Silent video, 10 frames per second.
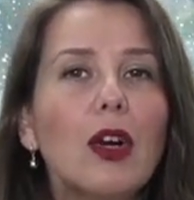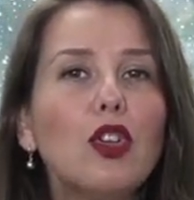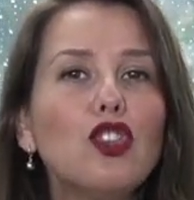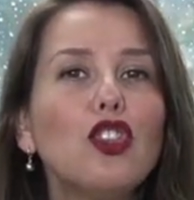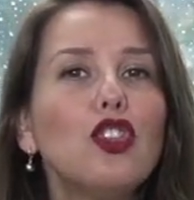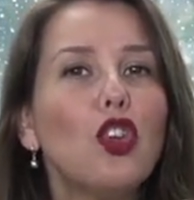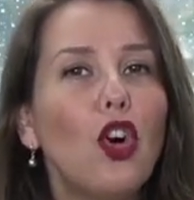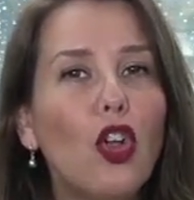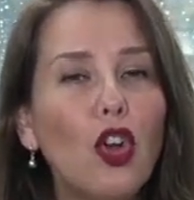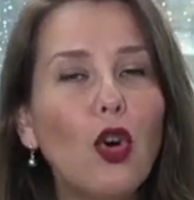Nosotros
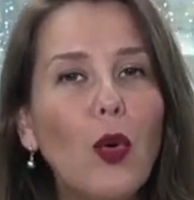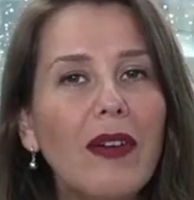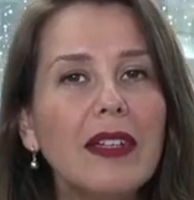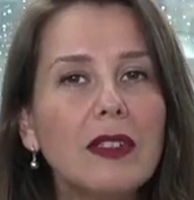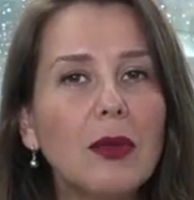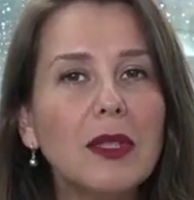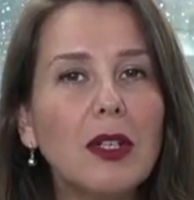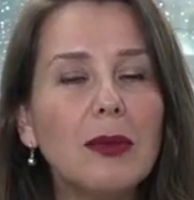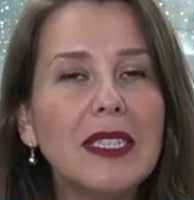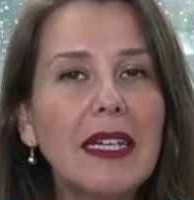todos los jueves, como te
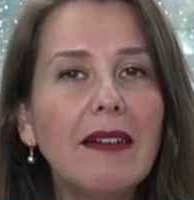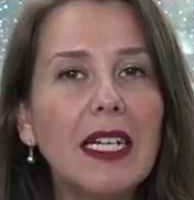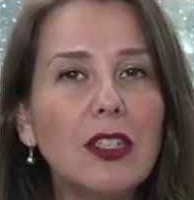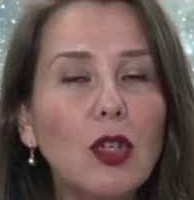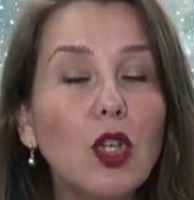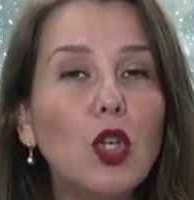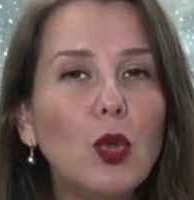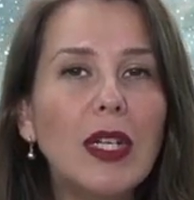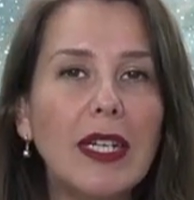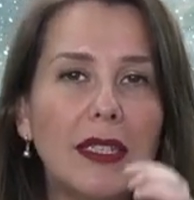comentaba, y todos los
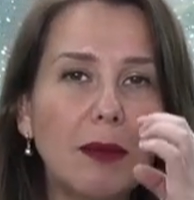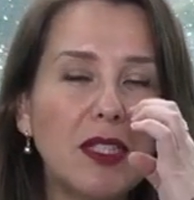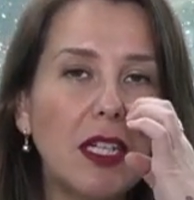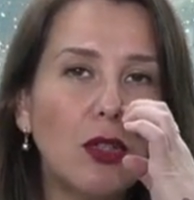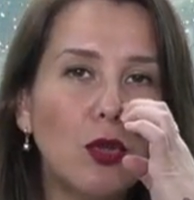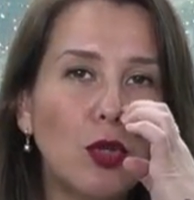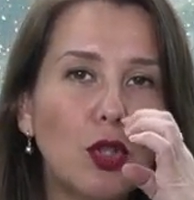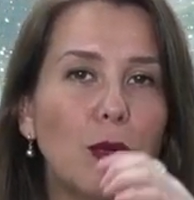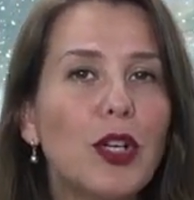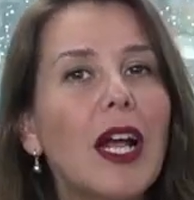lunes estamos saliendo con nuestro
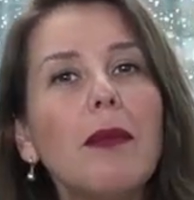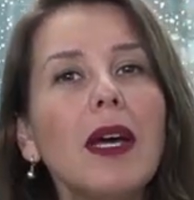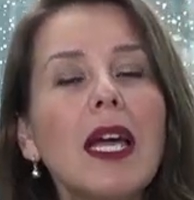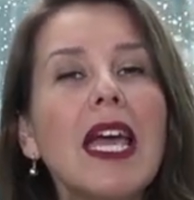programa